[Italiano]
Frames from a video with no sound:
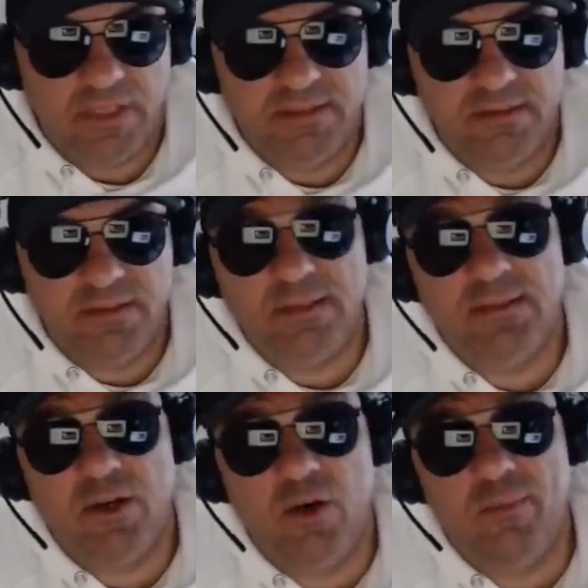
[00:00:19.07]
Tant-
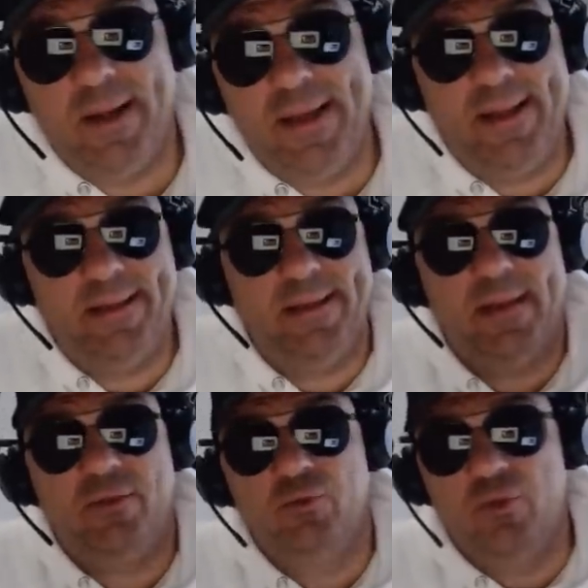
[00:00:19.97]
tanta roba, eh, eh,
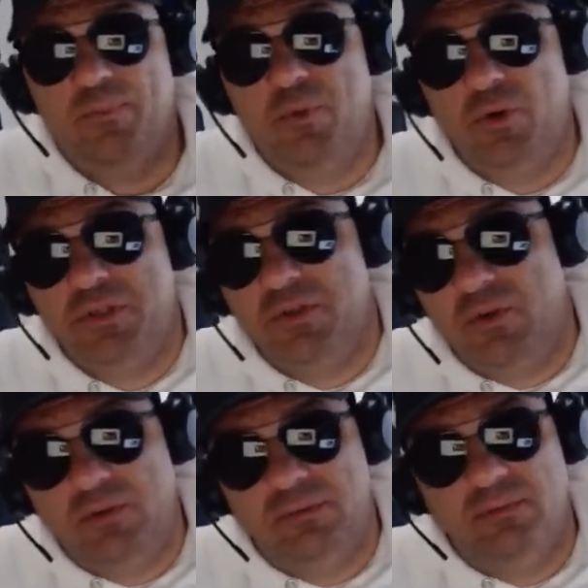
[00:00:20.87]
era tutto a
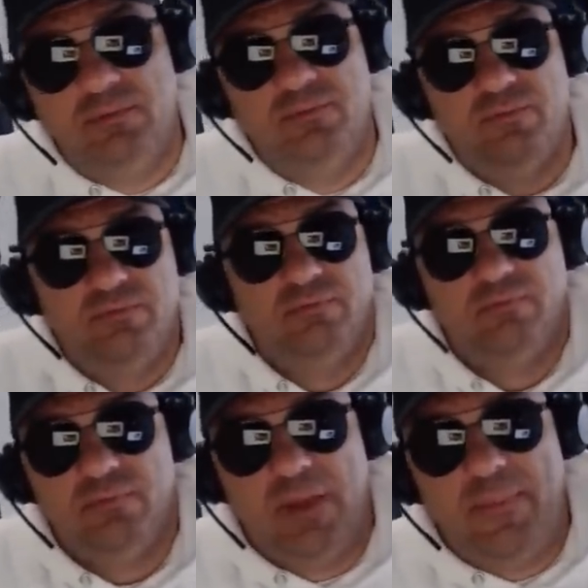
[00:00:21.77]
posto,
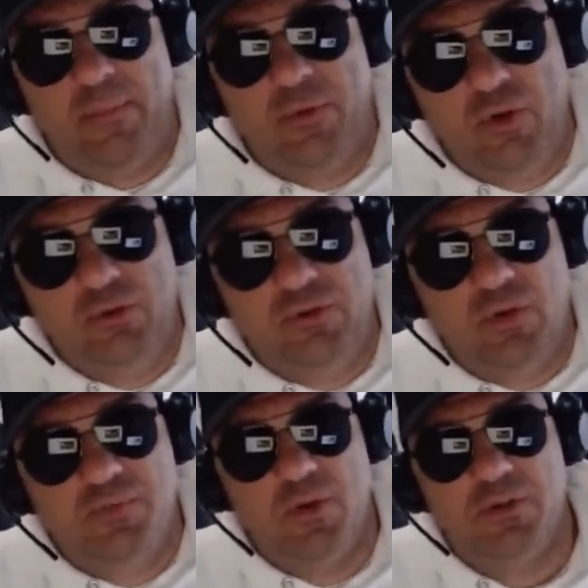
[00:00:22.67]
abbiamo tolto
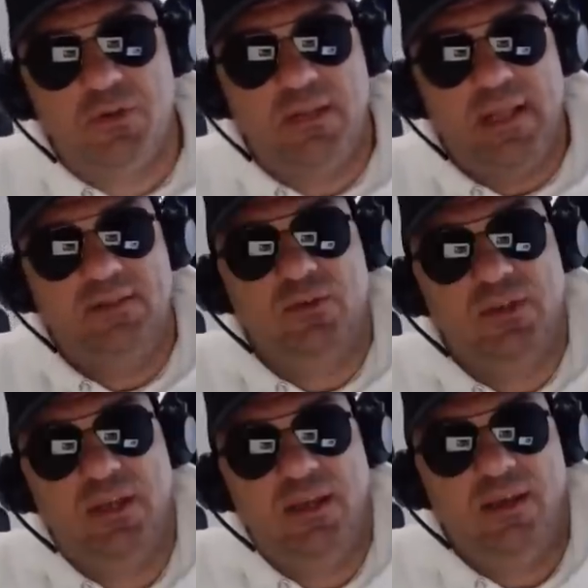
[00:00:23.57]
lo sponsor, tanto
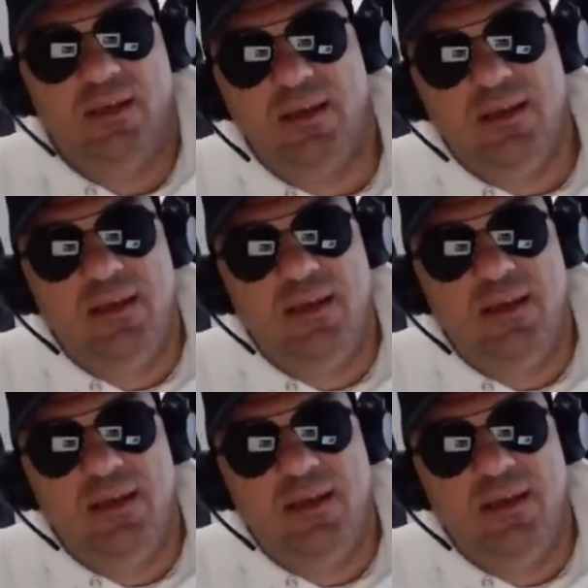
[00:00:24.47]
che